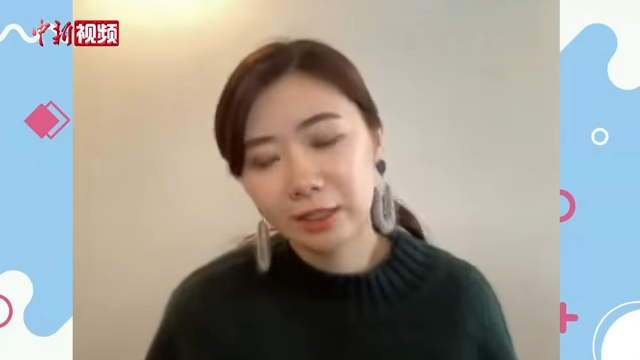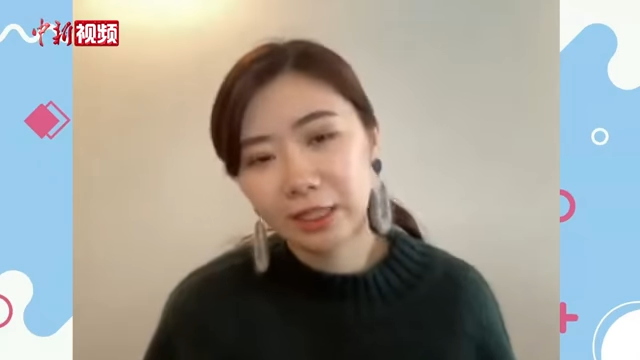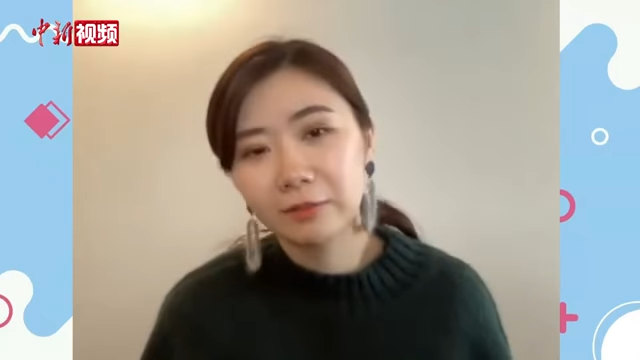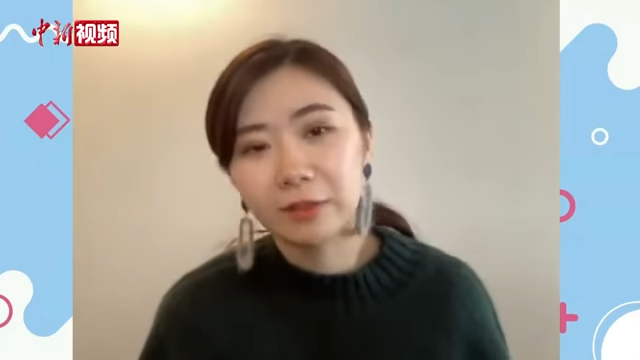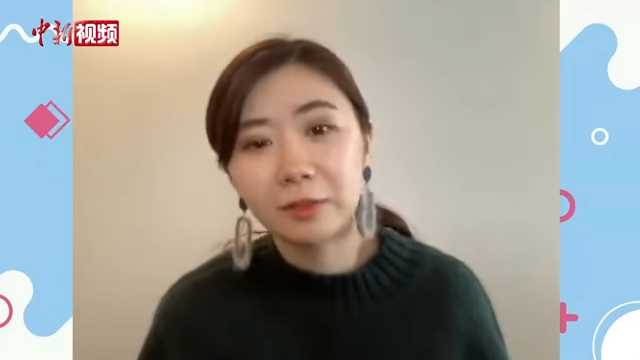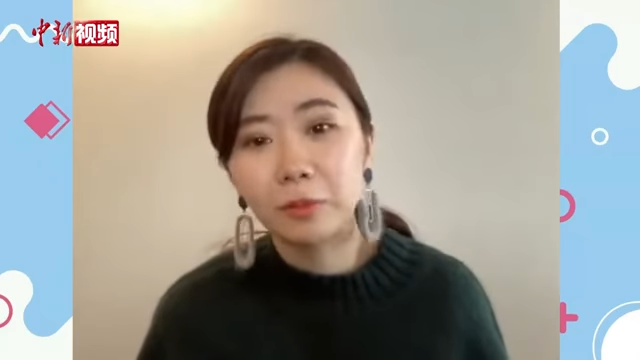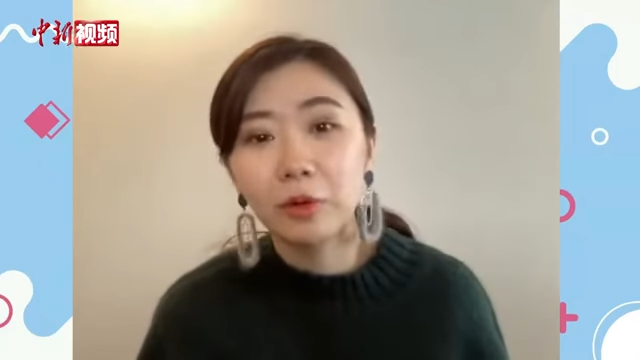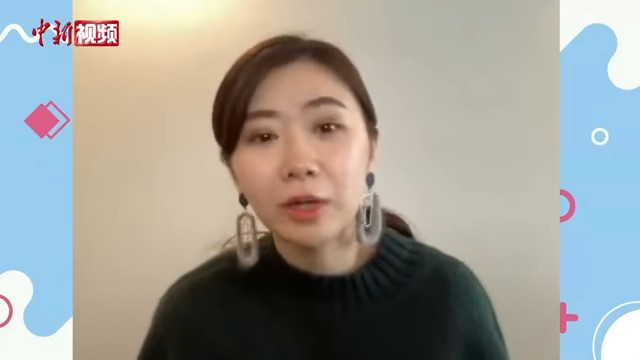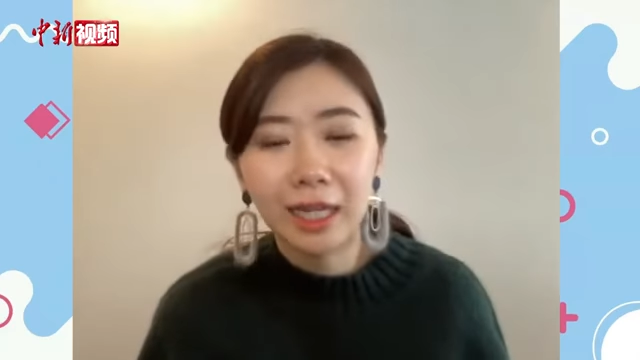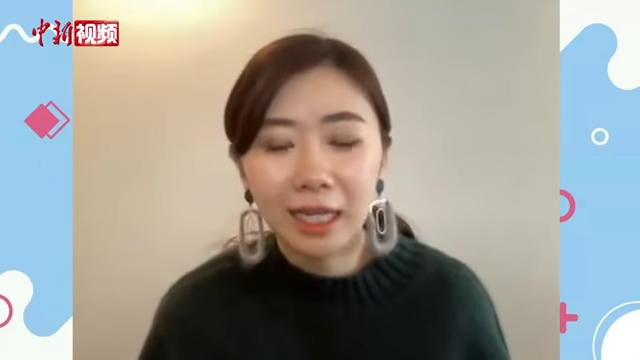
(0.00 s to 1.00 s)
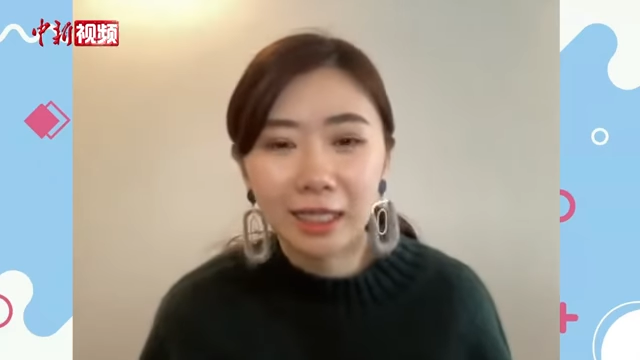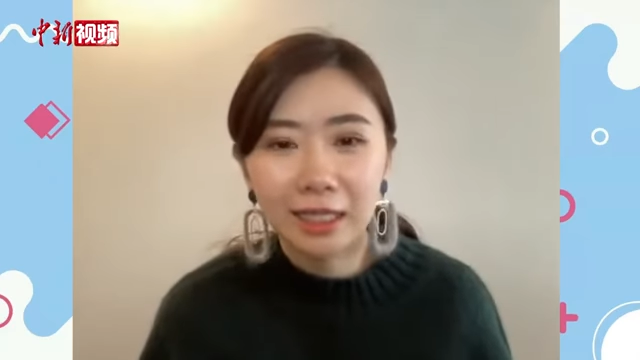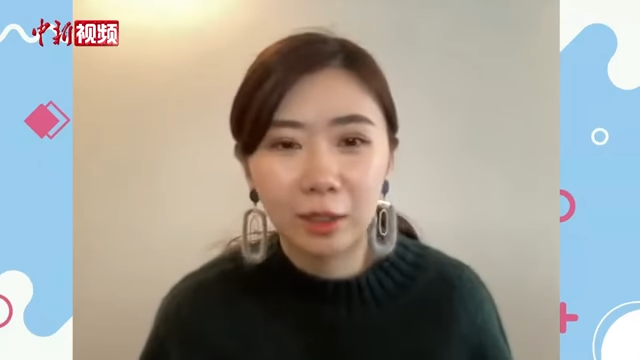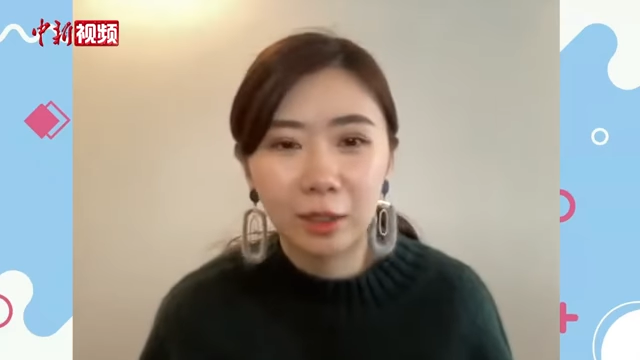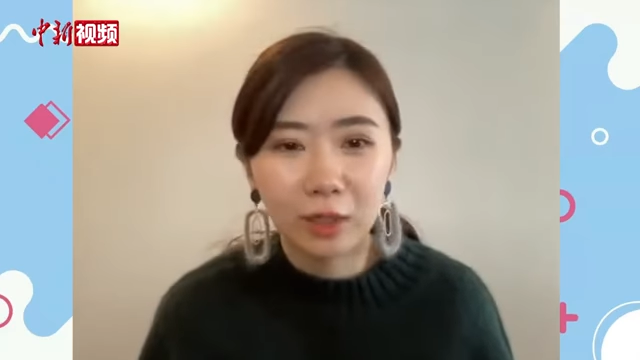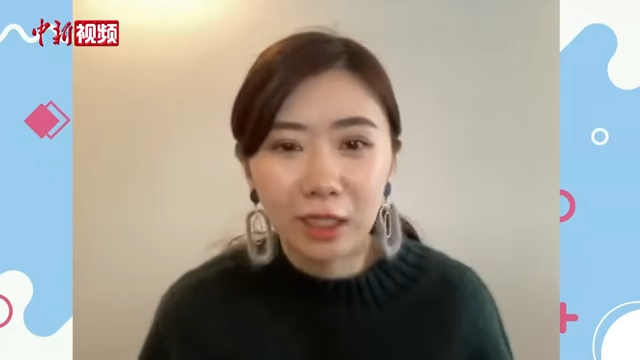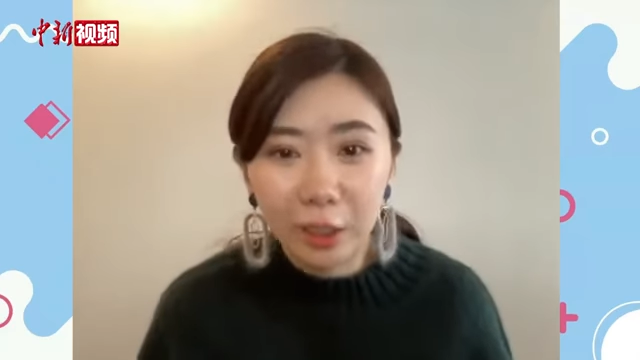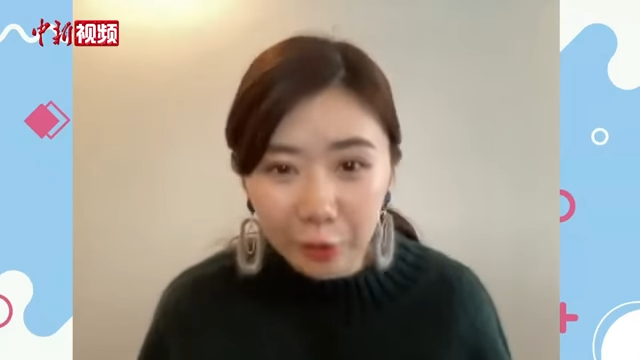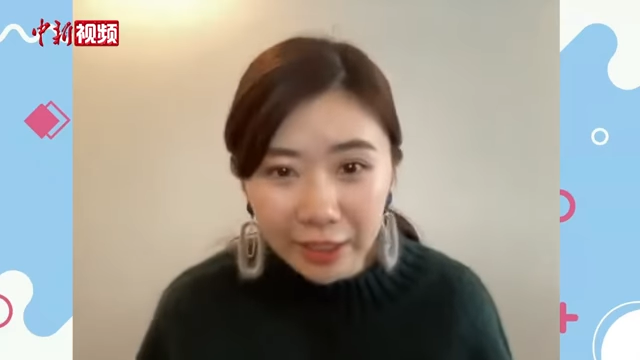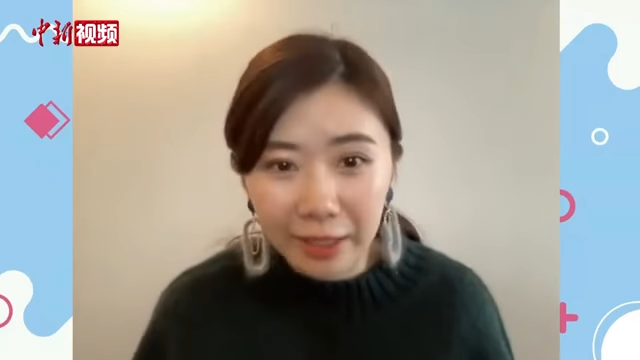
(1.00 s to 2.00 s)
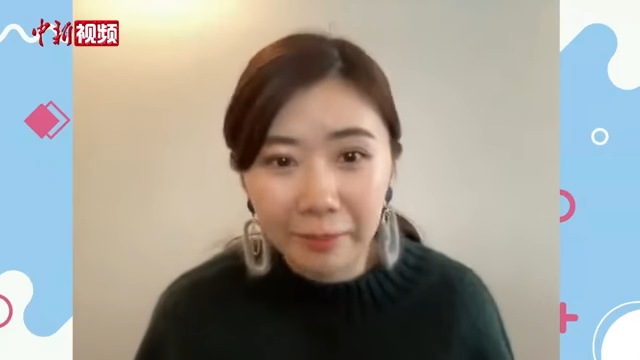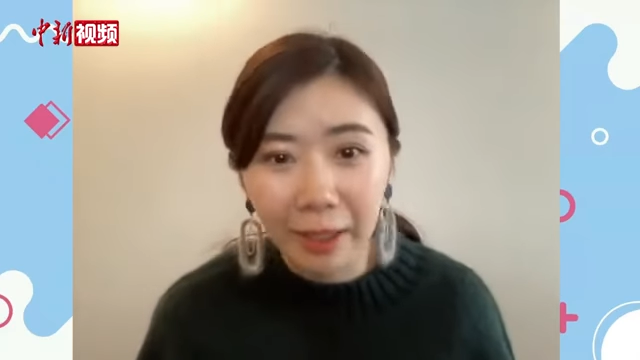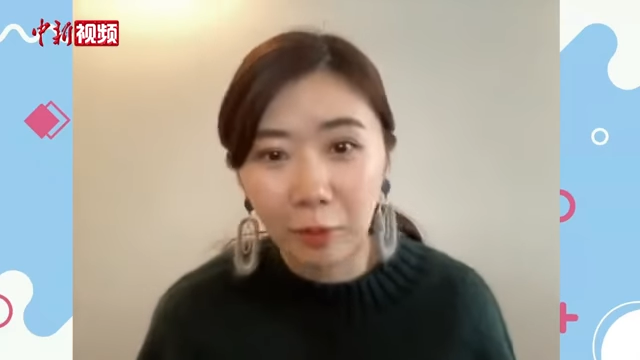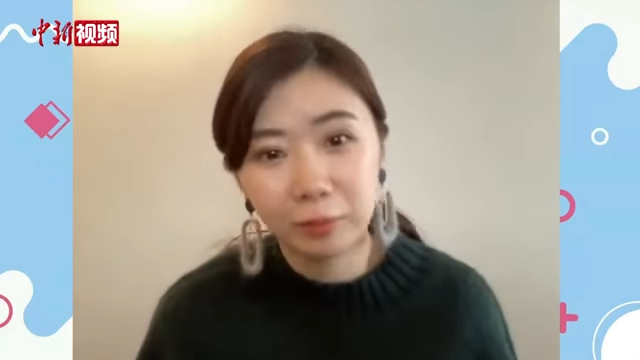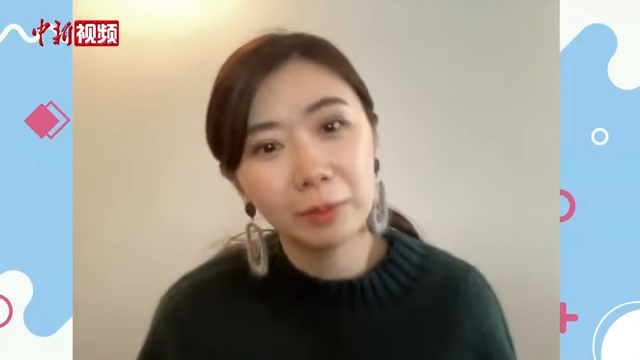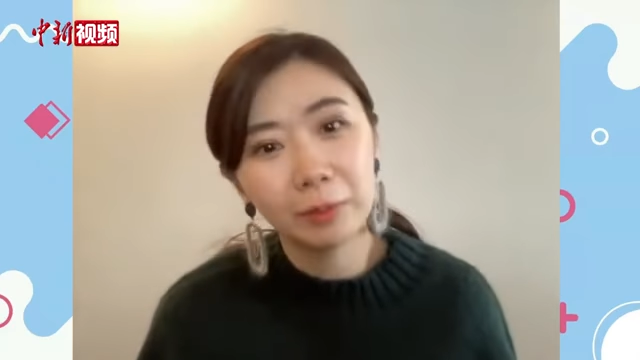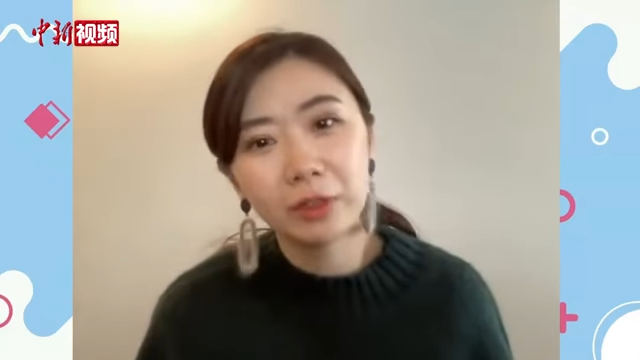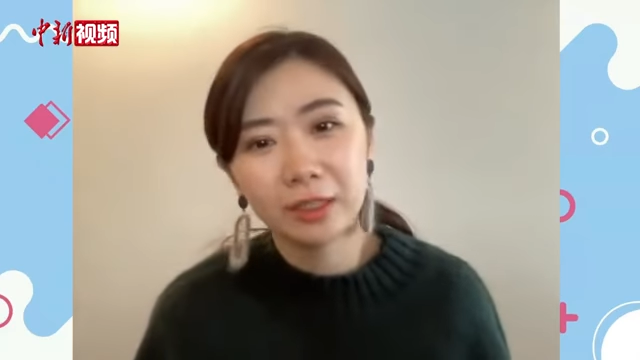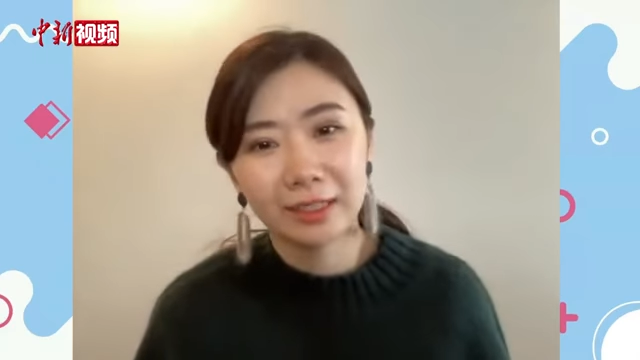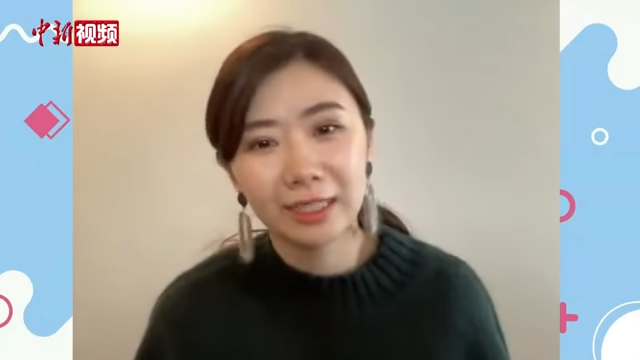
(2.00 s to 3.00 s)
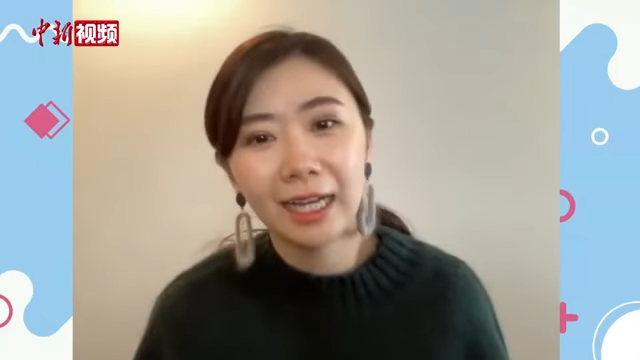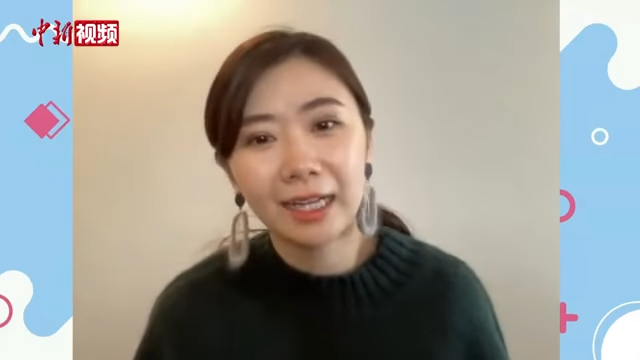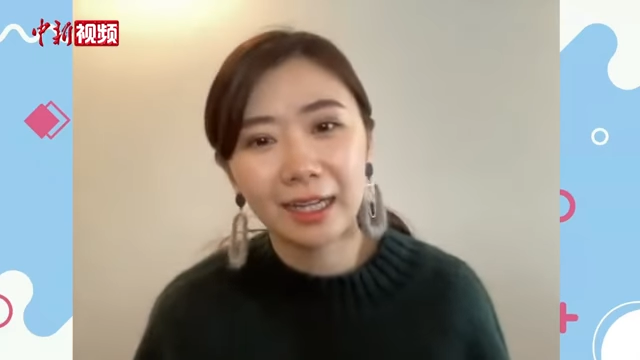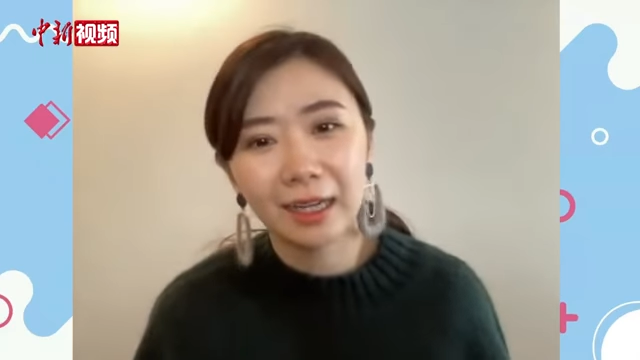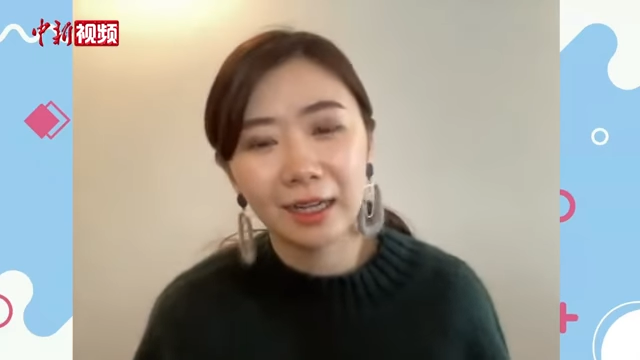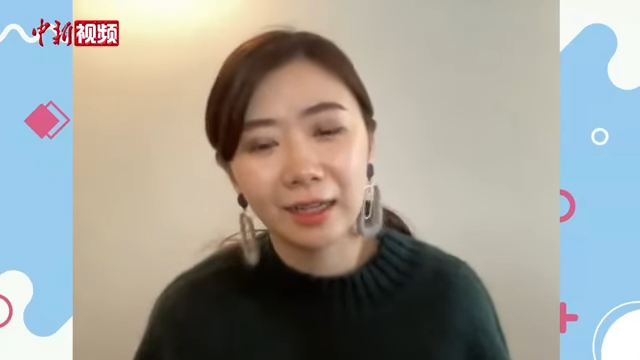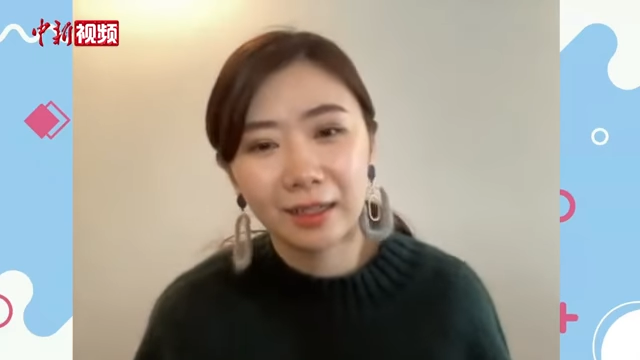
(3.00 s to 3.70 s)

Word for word: 那个文儿不会看那个我的留言板，他不可能看啊，